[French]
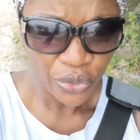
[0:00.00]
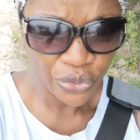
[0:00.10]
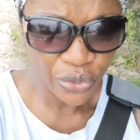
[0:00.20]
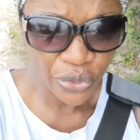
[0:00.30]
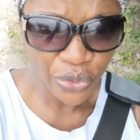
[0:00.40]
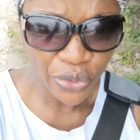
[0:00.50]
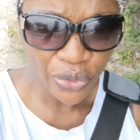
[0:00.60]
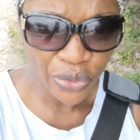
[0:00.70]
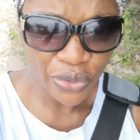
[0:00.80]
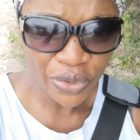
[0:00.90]

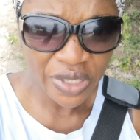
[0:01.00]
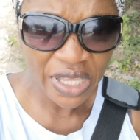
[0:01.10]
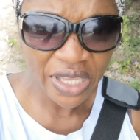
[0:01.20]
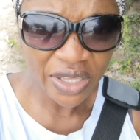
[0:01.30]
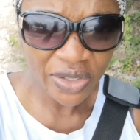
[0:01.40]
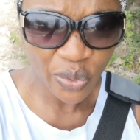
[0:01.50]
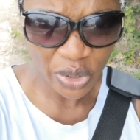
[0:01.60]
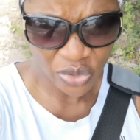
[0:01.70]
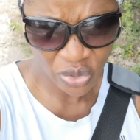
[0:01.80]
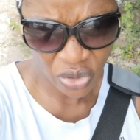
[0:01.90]
de des
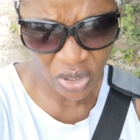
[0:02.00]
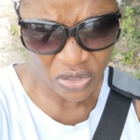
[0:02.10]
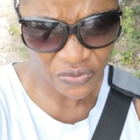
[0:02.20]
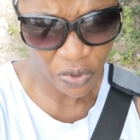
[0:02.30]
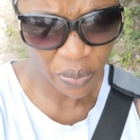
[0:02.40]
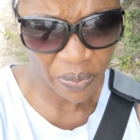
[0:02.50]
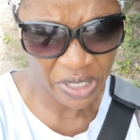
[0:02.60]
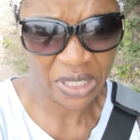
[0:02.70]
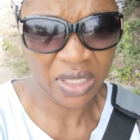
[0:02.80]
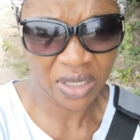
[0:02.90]
nourritures
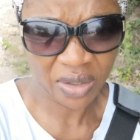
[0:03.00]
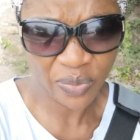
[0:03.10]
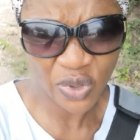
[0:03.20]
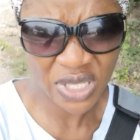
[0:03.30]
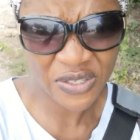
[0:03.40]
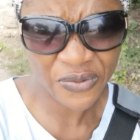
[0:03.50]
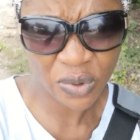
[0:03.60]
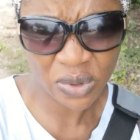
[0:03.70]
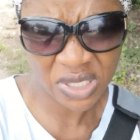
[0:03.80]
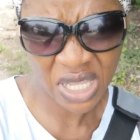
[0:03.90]
transformées, processed
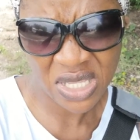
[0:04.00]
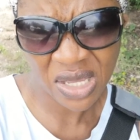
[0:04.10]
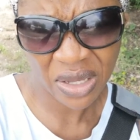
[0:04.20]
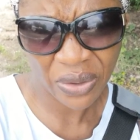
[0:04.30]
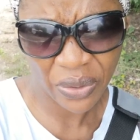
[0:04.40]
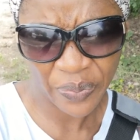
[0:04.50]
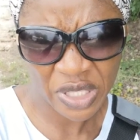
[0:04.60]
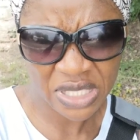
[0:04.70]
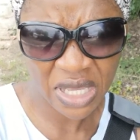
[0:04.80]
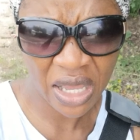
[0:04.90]
food, c'est-à-dire euh,
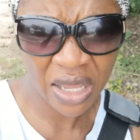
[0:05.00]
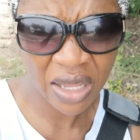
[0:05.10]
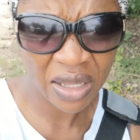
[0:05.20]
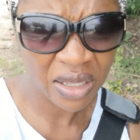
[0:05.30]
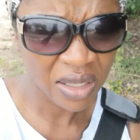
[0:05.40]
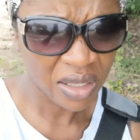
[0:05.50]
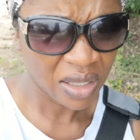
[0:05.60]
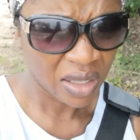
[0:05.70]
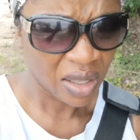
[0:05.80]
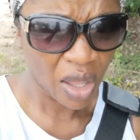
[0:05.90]
pizza,
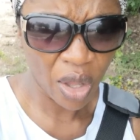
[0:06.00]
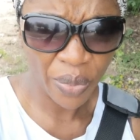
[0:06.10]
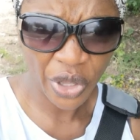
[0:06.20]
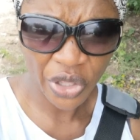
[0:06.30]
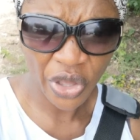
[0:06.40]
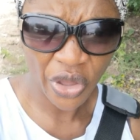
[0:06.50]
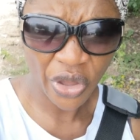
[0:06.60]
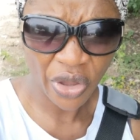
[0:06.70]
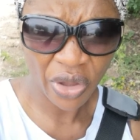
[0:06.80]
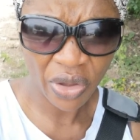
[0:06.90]

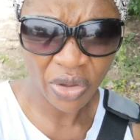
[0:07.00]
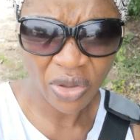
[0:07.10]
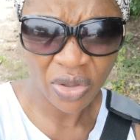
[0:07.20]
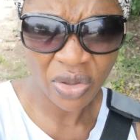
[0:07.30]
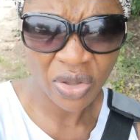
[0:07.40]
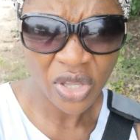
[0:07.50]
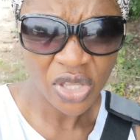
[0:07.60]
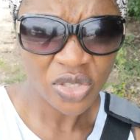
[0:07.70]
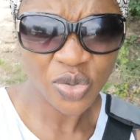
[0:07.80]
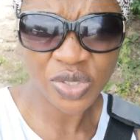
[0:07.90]
hamburger,
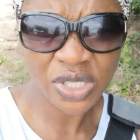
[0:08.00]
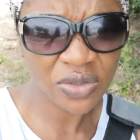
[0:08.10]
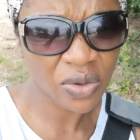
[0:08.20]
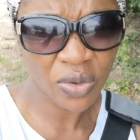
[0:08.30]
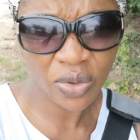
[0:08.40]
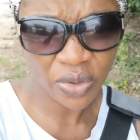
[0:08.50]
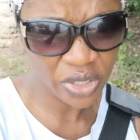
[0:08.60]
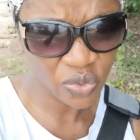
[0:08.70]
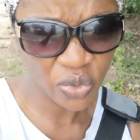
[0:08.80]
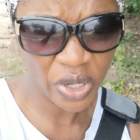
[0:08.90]
saucisson
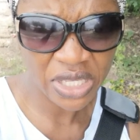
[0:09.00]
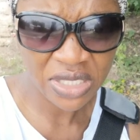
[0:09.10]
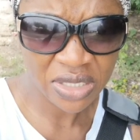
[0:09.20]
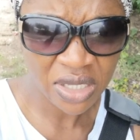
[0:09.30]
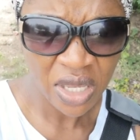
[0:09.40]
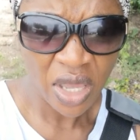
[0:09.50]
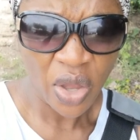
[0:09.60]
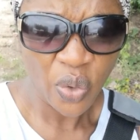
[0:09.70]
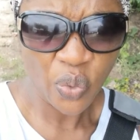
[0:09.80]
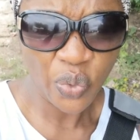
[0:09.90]
et tout le reste.
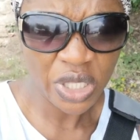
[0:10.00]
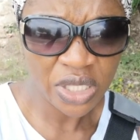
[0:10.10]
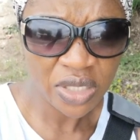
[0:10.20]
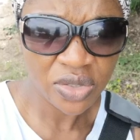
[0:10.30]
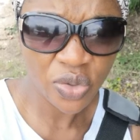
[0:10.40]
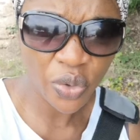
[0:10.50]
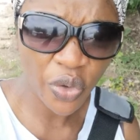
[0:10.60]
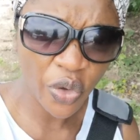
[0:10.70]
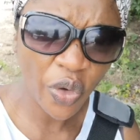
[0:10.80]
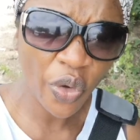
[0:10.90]
Oui, ce
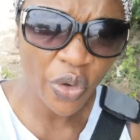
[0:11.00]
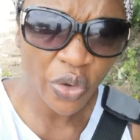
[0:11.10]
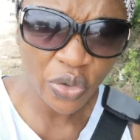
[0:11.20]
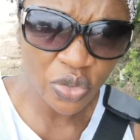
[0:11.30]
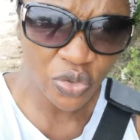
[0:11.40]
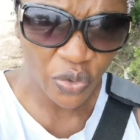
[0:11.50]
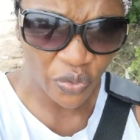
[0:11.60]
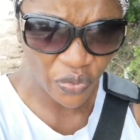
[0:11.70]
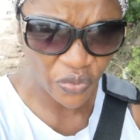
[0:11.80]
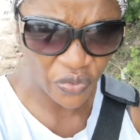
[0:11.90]
que
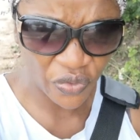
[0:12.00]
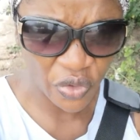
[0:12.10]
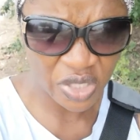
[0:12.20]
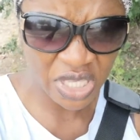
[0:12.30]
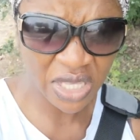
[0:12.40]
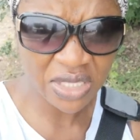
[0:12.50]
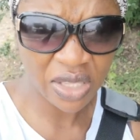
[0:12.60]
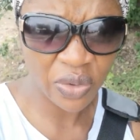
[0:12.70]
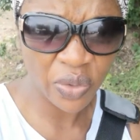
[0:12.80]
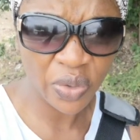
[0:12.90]
je veux dire,
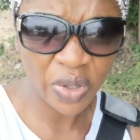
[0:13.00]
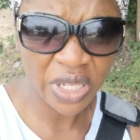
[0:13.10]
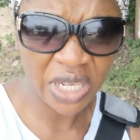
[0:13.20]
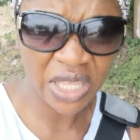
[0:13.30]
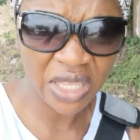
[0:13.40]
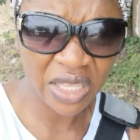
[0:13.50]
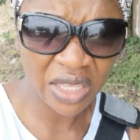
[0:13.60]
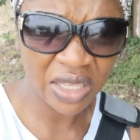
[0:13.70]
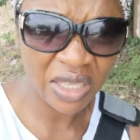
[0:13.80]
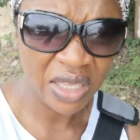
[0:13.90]
c'est que les